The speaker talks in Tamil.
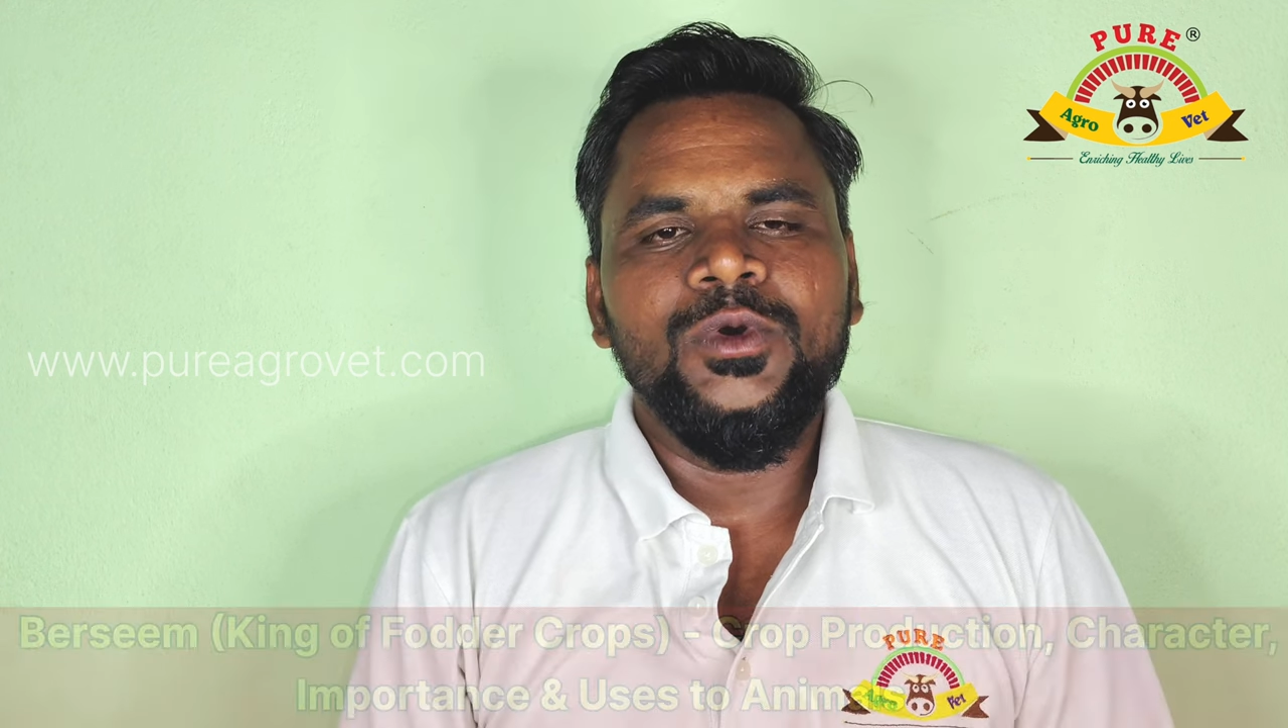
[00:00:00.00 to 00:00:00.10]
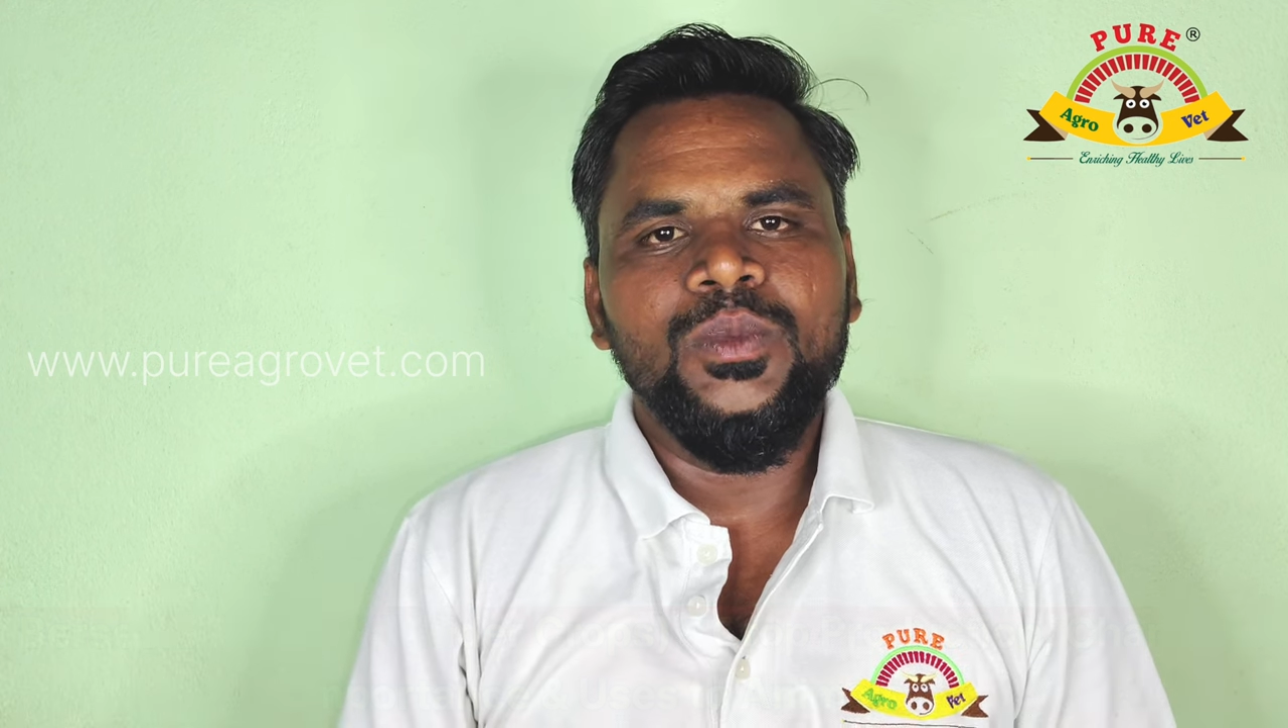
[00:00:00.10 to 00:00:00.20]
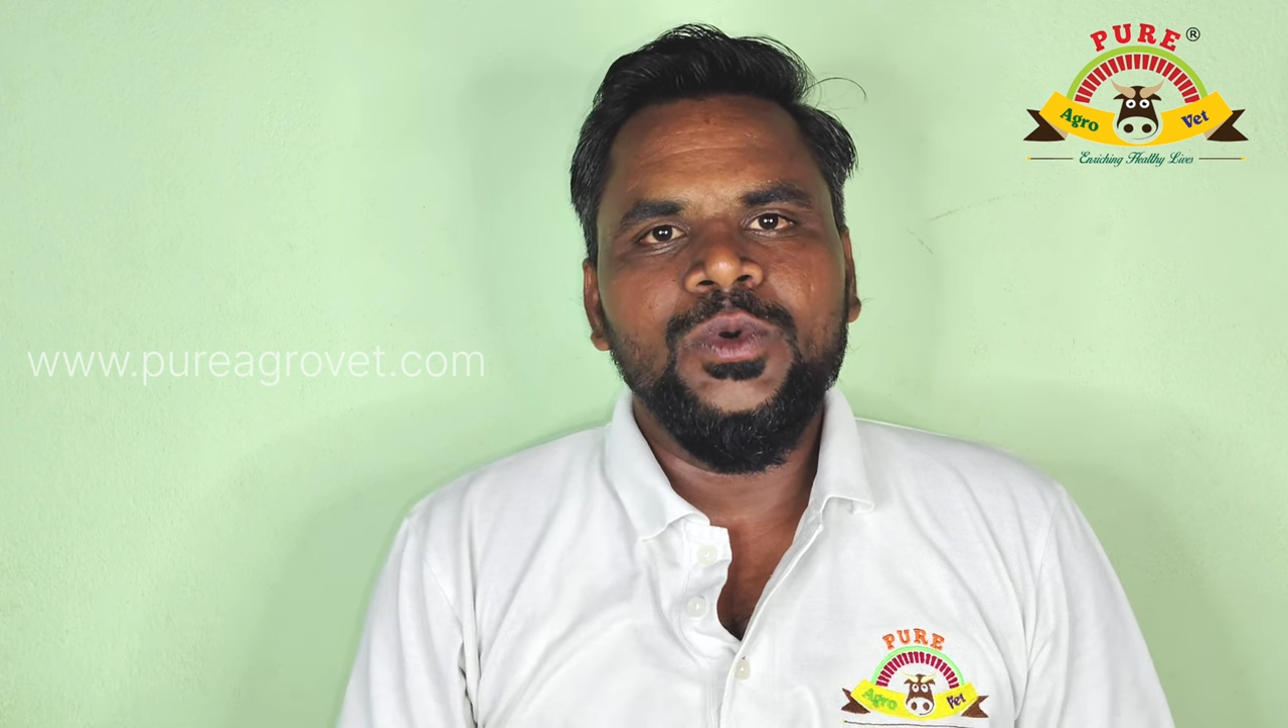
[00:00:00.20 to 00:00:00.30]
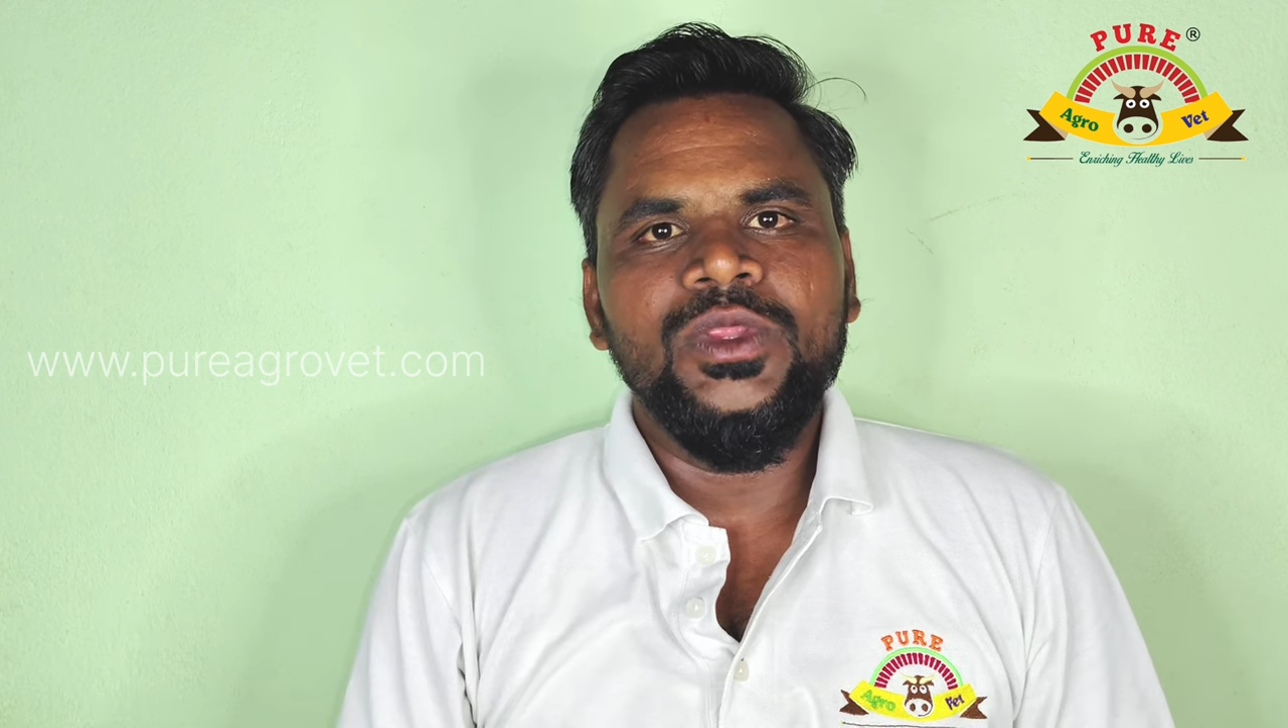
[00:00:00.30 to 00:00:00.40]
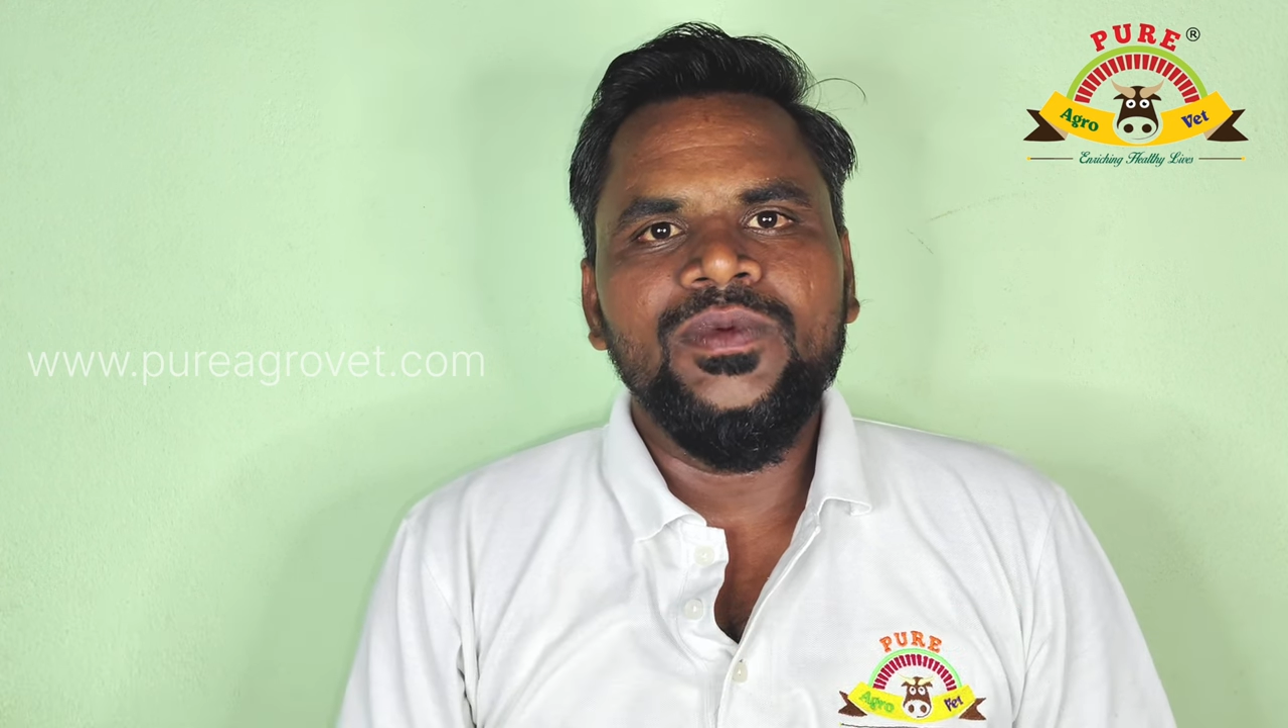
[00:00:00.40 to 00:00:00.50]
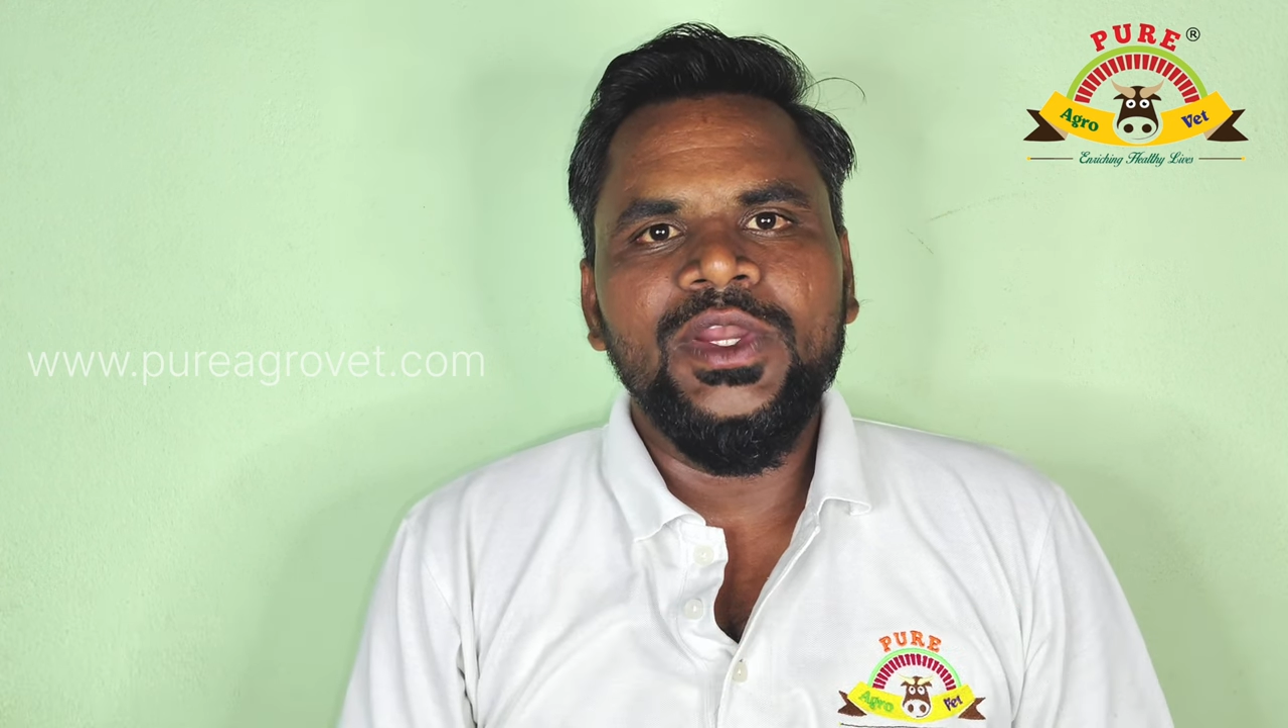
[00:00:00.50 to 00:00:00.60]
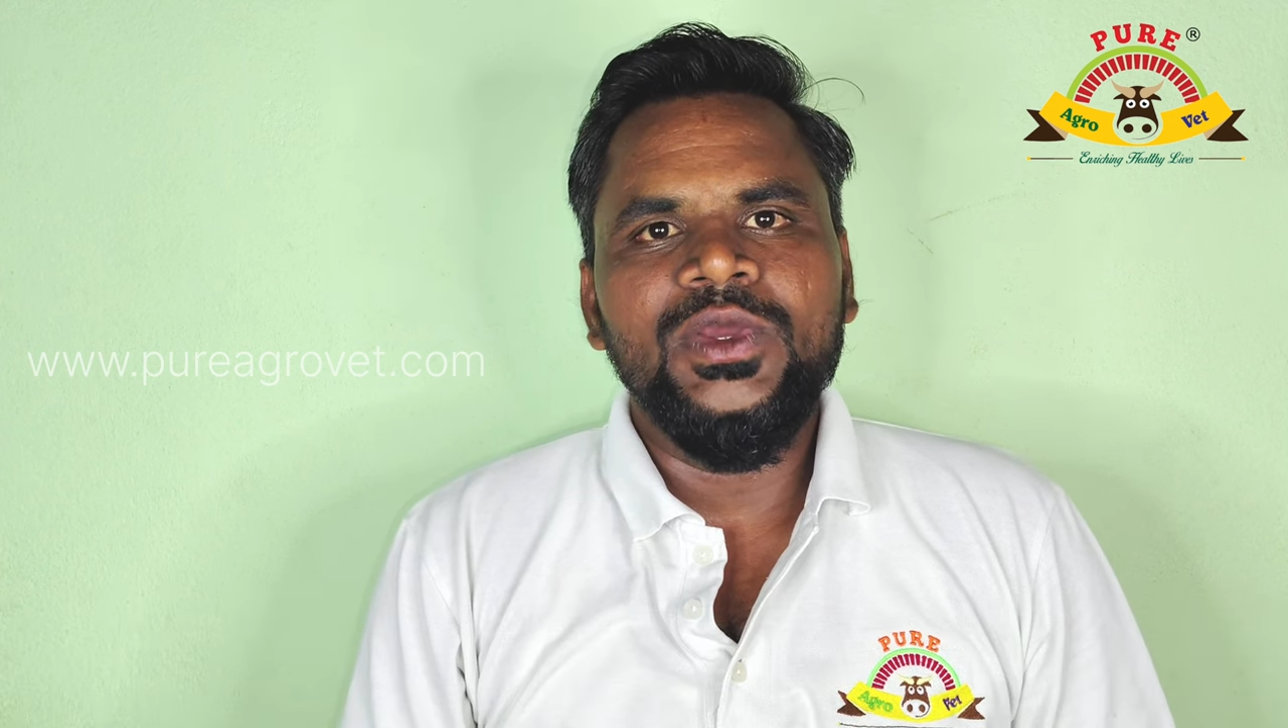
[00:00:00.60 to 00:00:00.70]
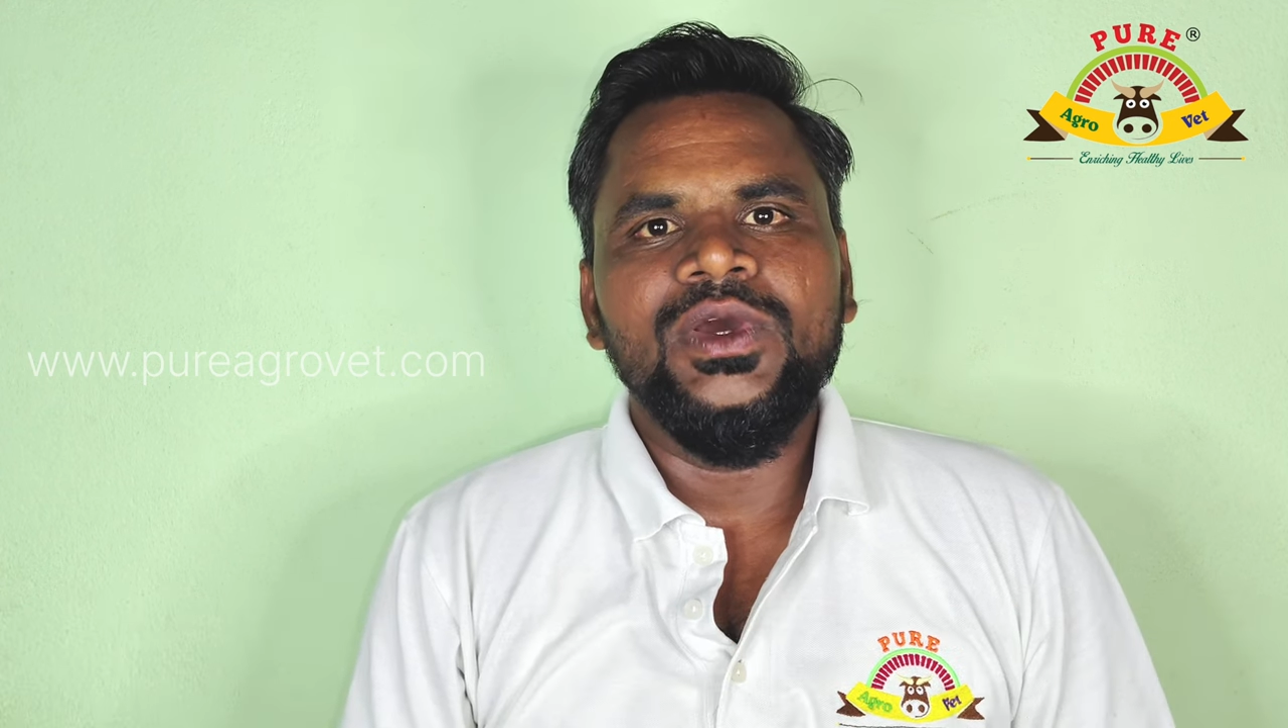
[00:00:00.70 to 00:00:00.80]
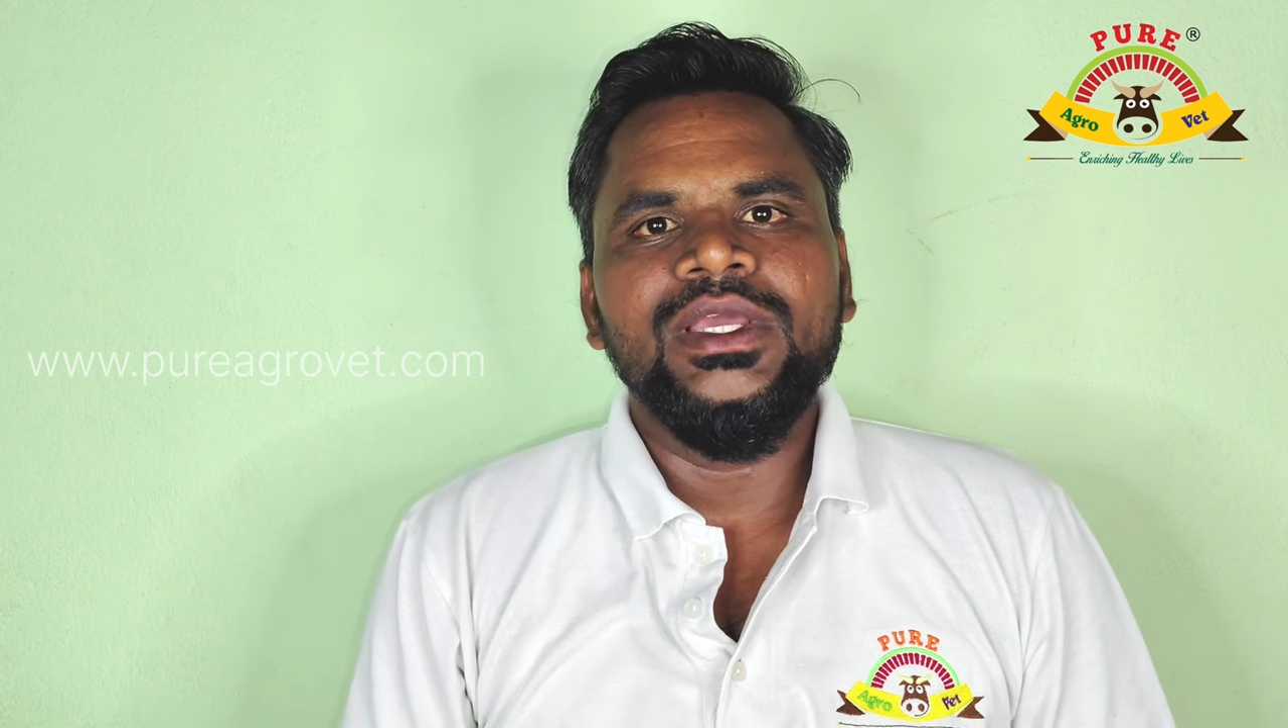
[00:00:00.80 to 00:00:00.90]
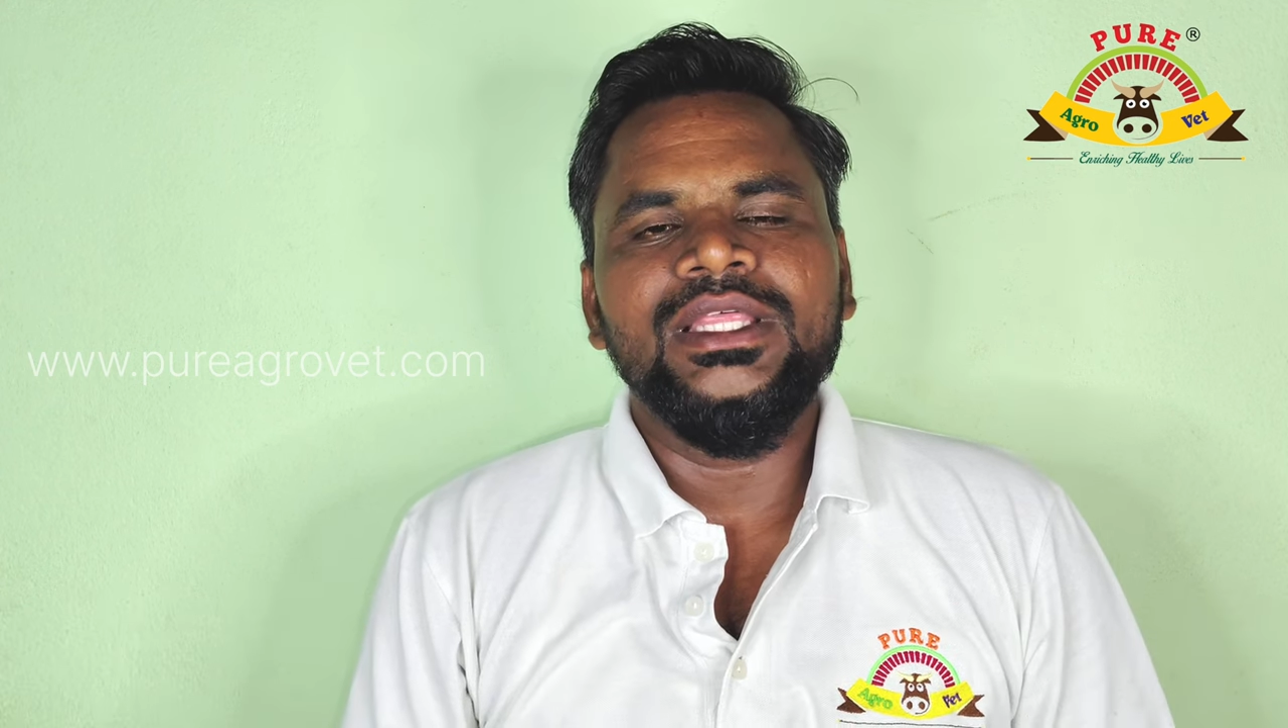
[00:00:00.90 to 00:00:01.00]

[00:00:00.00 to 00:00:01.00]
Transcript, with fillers: ஒரு புது வீடியோ